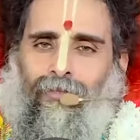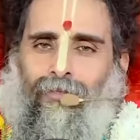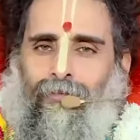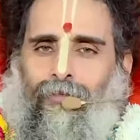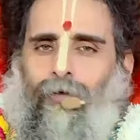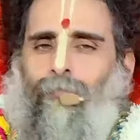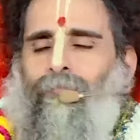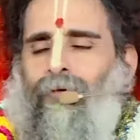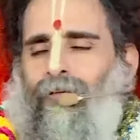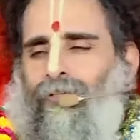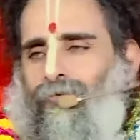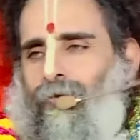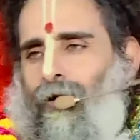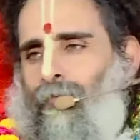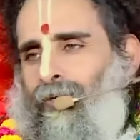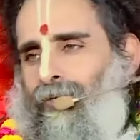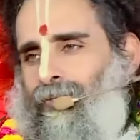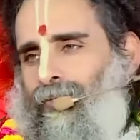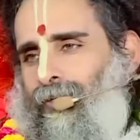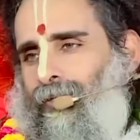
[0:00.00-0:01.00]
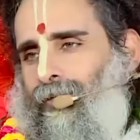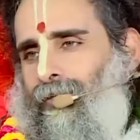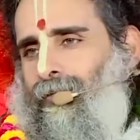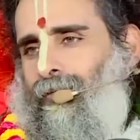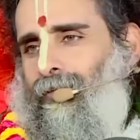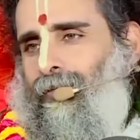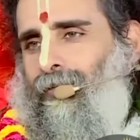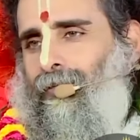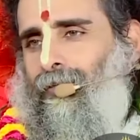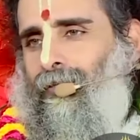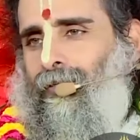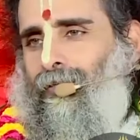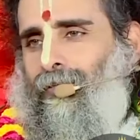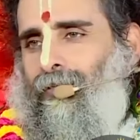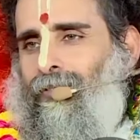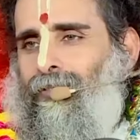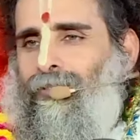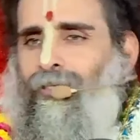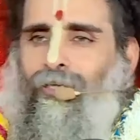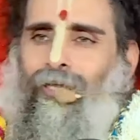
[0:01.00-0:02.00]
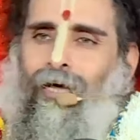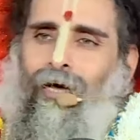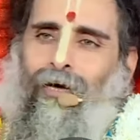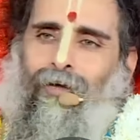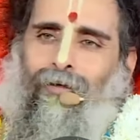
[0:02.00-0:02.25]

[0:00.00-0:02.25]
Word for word: तब भी स्वामी जी सदा